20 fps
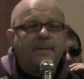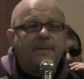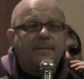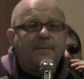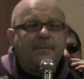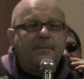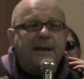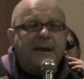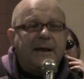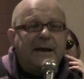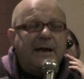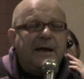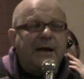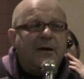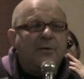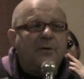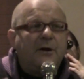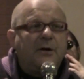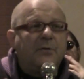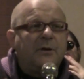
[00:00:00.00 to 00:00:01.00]
Bene,
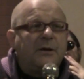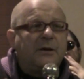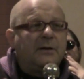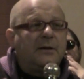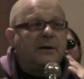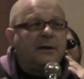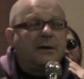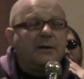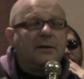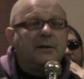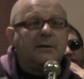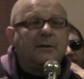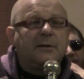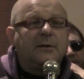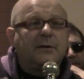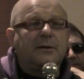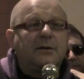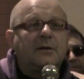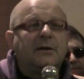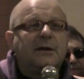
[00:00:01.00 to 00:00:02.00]
allora quindi
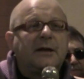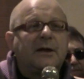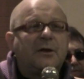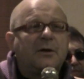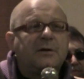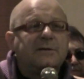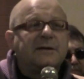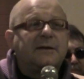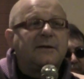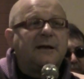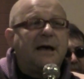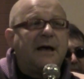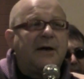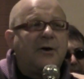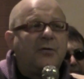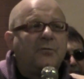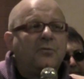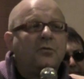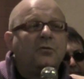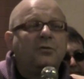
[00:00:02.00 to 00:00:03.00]
che cosa
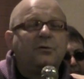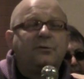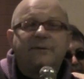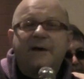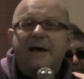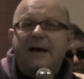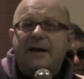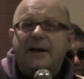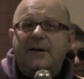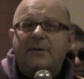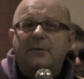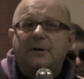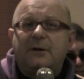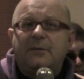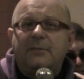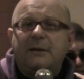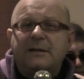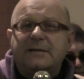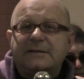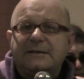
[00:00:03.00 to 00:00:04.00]
hanno voluto fare con le
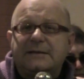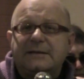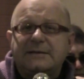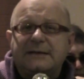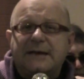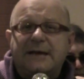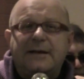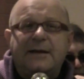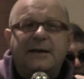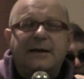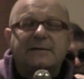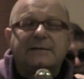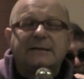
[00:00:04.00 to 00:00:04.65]
bestie di Satana?